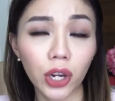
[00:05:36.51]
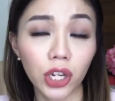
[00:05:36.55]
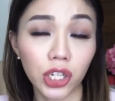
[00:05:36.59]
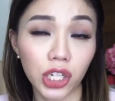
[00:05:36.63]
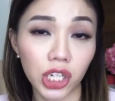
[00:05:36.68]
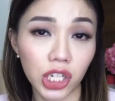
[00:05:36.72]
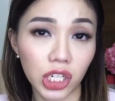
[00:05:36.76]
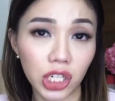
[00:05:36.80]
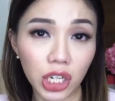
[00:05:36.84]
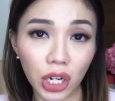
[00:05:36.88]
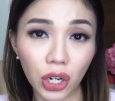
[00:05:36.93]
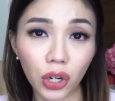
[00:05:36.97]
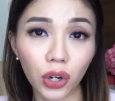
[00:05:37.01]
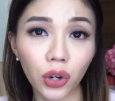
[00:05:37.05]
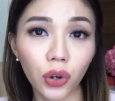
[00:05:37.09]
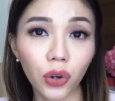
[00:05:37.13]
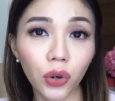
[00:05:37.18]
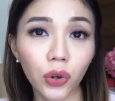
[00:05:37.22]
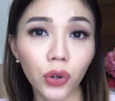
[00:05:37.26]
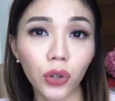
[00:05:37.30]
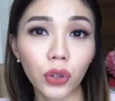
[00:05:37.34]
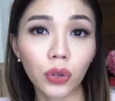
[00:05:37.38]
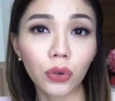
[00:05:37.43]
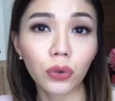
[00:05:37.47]
i share
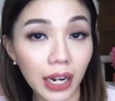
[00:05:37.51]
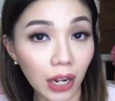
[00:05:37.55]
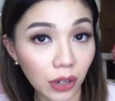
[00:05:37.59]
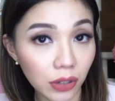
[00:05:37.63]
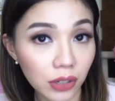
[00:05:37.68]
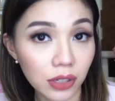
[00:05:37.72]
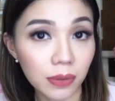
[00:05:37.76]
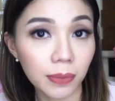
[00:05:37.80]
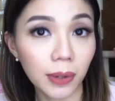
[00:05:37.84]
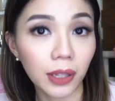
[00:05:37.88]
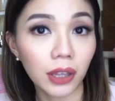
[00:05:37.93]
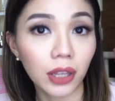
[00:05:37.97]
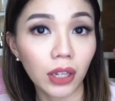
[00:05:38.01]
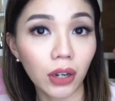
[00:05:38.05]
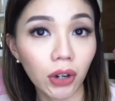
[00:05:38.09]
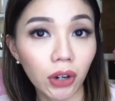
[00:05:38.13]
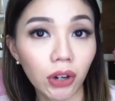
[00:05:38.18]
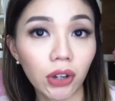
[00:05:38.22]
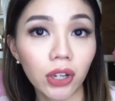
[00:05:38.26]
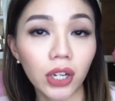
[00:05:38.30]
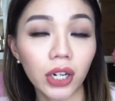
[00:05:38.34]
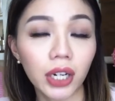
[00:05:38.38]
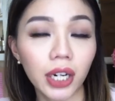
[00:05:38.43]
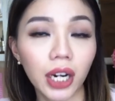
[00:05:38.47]
ko yung announcement ng
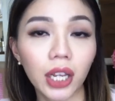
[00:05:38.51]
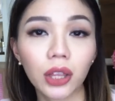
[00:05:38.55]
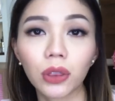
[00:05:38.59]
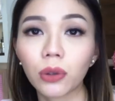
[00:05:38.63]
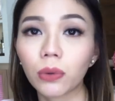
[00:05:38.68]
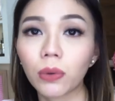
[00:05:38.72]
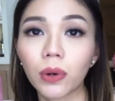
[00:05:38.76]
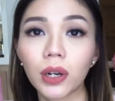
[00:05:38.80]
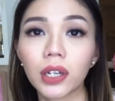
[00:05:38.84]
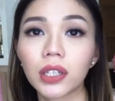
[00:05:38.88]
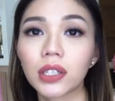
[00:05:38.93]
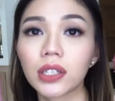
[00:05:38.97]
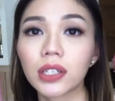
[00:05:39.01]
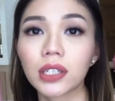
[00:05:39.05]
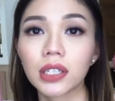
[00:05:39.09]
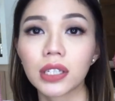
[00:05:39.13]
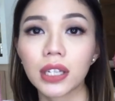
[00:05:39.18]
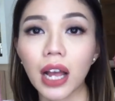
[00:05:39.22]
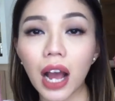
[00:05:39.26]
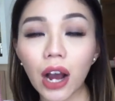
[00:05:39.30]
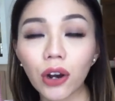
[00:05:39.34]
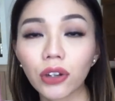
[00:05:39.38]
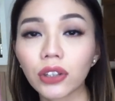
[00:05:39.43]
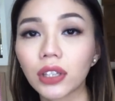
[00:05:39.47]
Color It Once
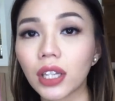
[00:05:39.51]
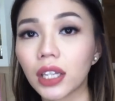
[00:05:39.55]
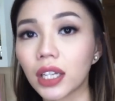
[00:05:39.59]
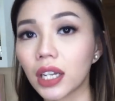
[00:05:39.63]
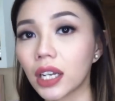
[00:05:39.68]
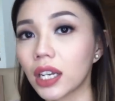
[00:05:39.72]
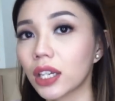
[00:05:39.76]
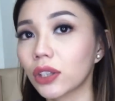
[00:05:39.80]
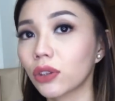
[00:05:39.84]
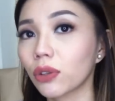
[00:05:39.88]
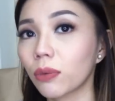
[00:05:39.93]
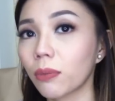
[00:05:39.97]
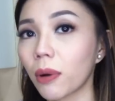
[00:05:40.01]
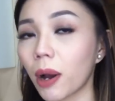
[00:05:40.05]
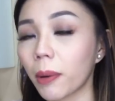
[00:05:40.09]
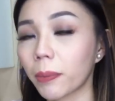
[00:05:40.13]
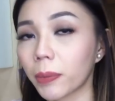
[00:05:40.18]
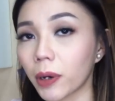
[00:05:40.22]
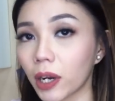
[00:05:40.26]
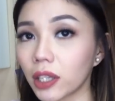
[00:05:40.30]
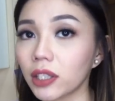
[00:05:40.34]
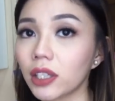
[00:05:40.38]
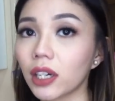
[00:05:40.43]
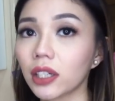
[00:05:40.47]
na out na nila itong mga
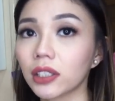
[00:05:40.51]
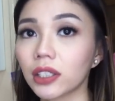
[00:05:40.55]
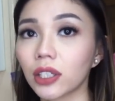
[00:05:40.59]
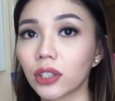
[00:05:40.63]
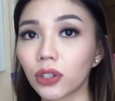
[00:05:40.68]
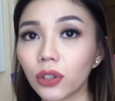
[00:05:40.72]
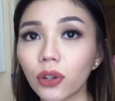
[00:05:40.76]
product na